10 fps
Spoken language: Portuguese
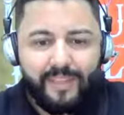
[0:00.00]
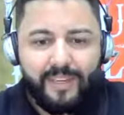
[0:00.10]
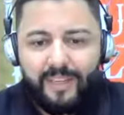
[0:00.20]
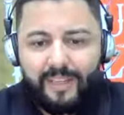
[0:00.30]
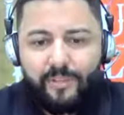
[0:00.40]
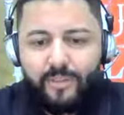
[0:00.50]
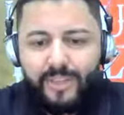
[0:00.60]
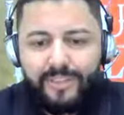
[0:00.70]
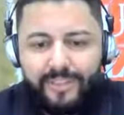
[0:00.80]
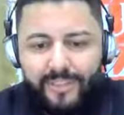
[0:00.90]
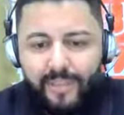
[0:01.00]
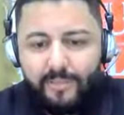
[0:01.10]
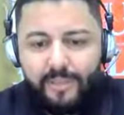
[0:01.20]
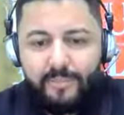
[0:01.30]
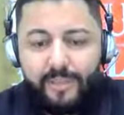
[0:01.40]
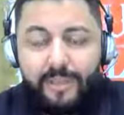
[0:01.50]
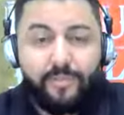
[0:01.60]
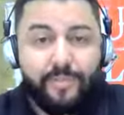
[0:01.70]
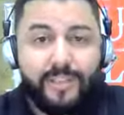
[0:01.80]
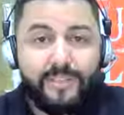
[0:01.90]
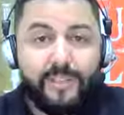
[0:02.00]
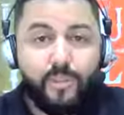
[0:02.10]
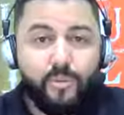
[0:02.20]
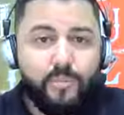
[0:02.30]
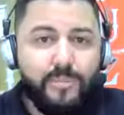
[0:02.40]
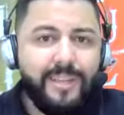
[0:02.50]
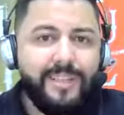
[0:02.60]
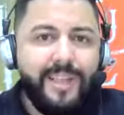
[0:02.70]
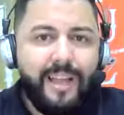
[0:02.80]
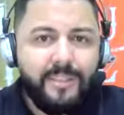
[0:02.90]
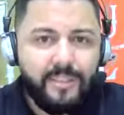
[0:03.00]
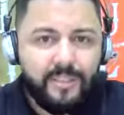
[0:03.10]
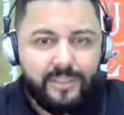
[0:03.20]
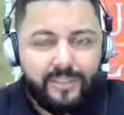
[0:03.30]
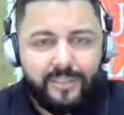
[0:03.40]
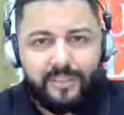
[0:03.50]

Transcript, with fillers: ele aqui no Getsemane manifesta a sua humanidade